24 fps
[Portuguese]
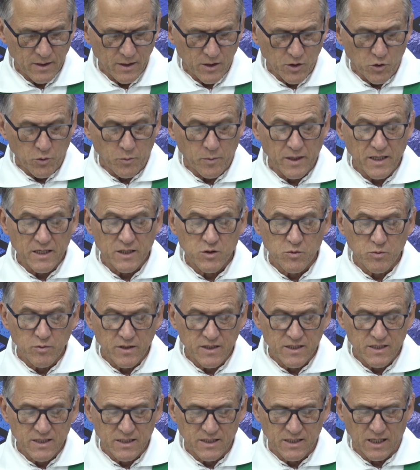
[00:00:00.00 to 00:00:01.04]
No mesmo
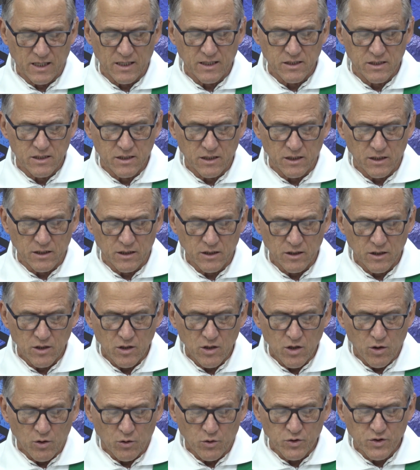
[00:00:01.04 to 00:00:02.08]
instante,
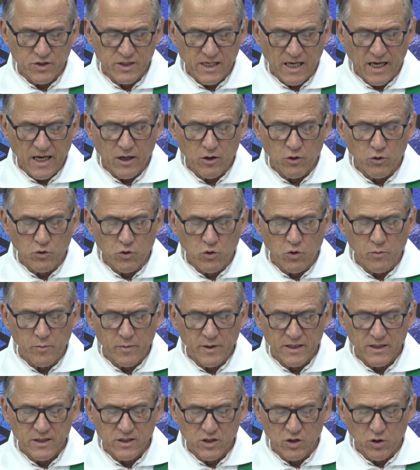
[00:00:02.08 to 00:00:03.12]
o cego
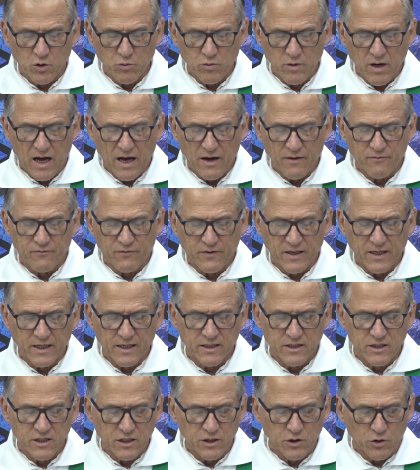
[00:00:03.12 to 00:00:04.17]
começou a ver
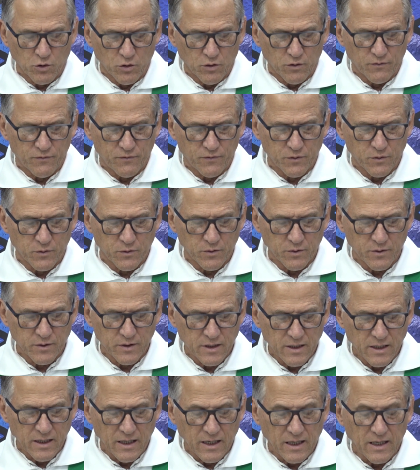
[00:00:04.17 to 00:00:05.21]
de novo
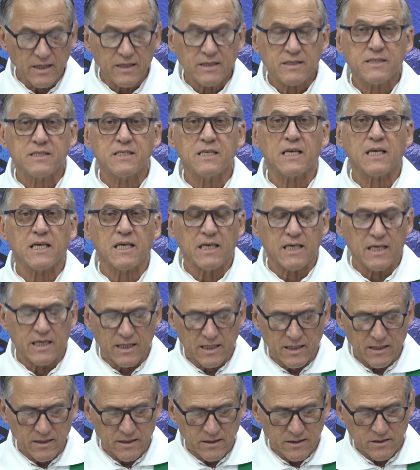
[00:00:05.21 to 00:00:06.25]
e
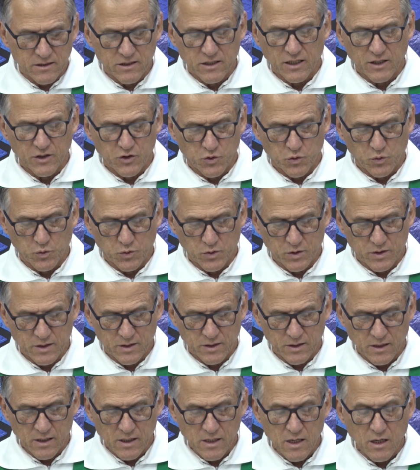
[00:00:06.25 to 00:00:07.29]
seguia
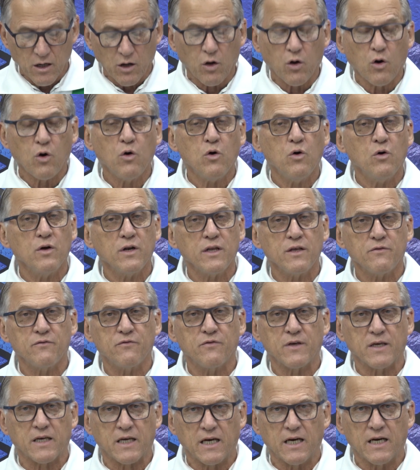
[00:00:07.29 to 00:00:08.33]
Jesus,
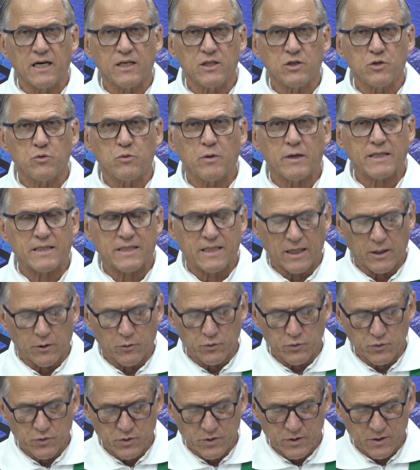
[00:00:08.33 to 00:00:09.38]
glorificando a
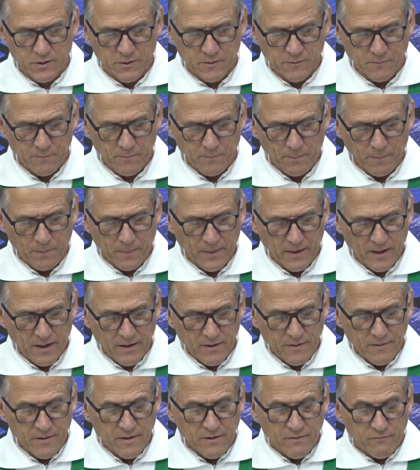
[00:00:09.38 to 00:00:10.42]
Deus.
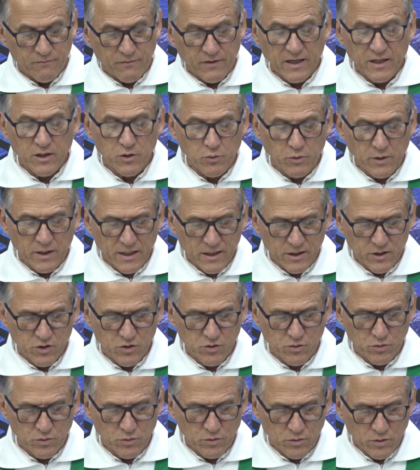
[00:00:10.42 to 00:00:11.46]
Vendo
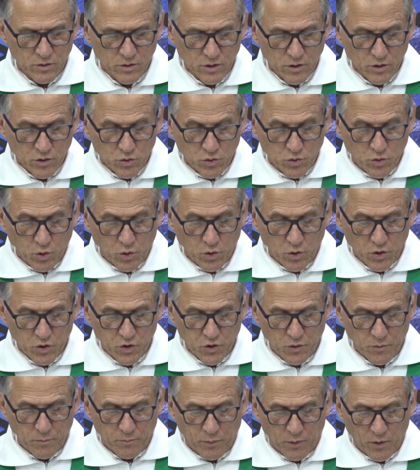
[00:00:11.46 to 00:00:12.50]
isso,
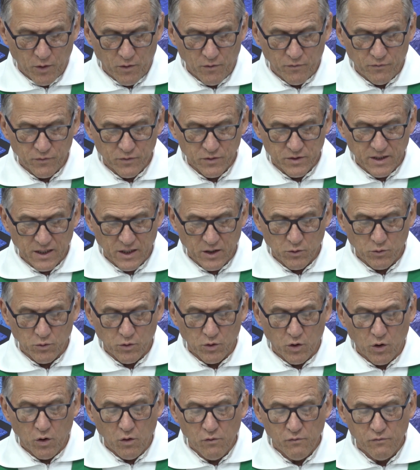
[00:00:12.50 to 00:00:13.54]
todo o povo deu
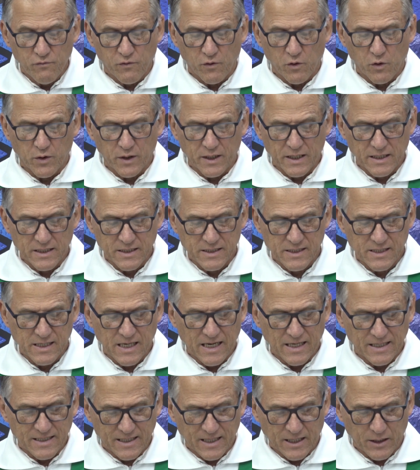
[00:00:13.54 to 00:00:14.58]
louvores
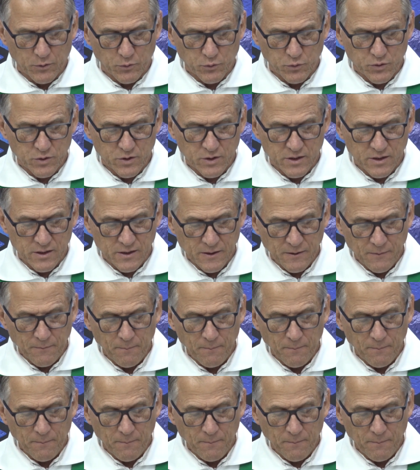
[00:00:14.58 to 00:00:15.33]
a Deus.